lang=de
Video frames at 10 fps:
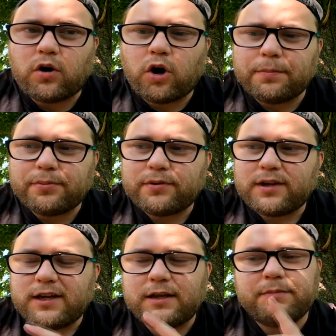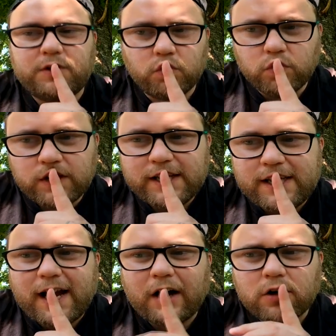Ob im
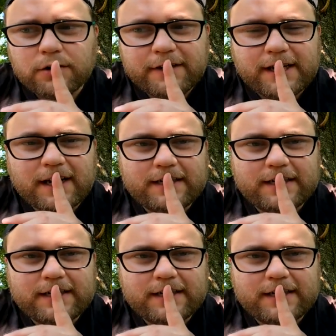Juli auch wieder